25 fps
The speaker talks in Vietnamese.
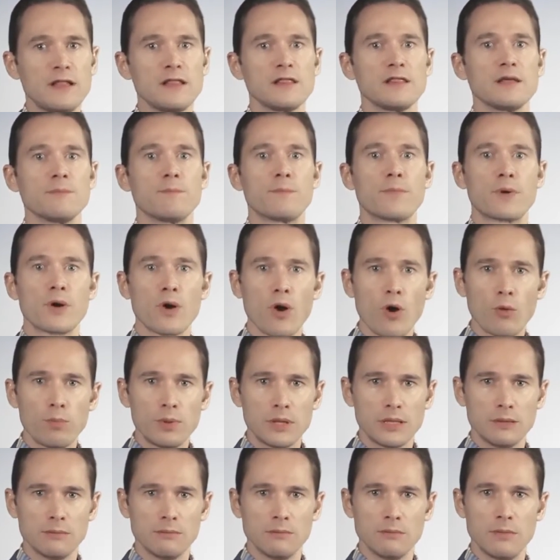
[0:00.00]
thì chúng ta
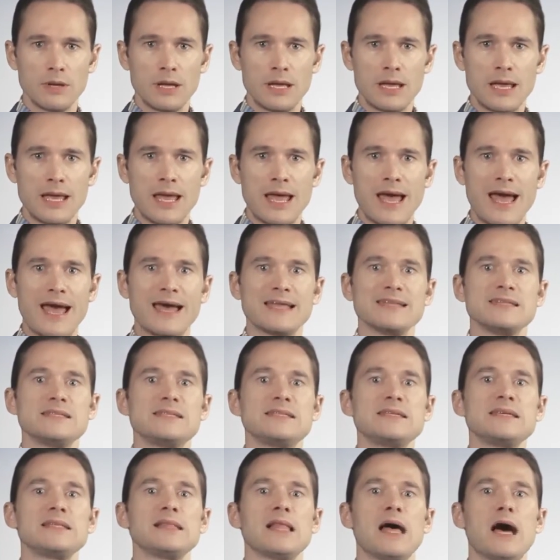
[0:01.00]
sẽ không bao giờ phát
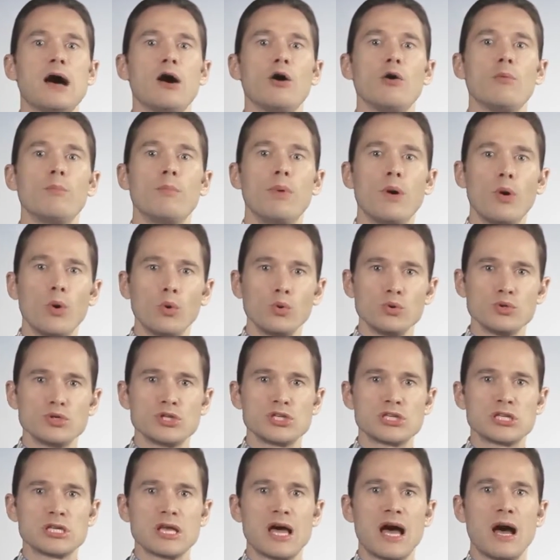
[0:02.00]
hiện ra vấn đề
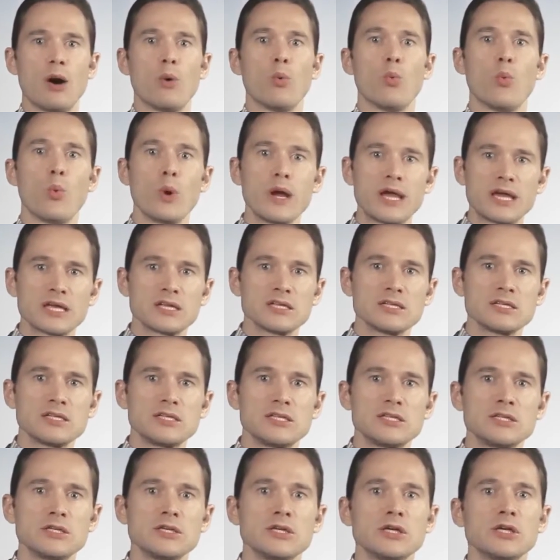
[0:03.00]
cho đến khi xương
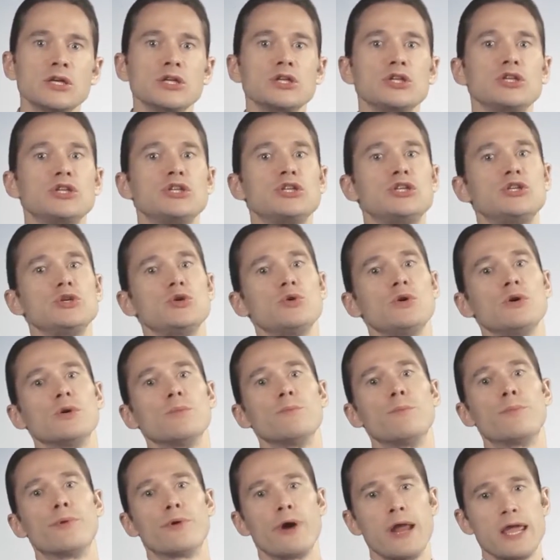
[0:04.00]
bị suy yếu đến ngưỡng
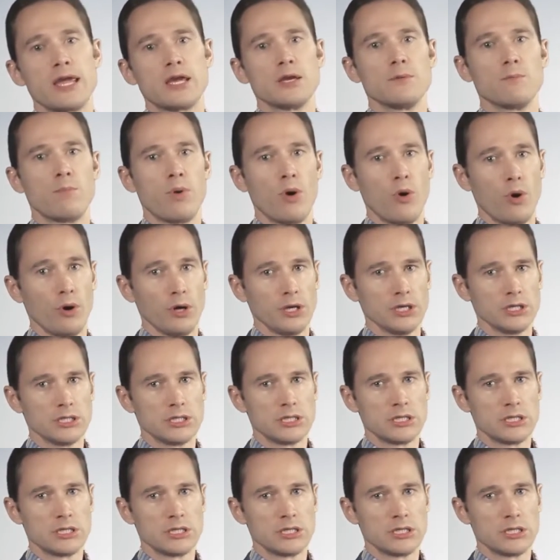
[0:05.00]
cuối cùng và bị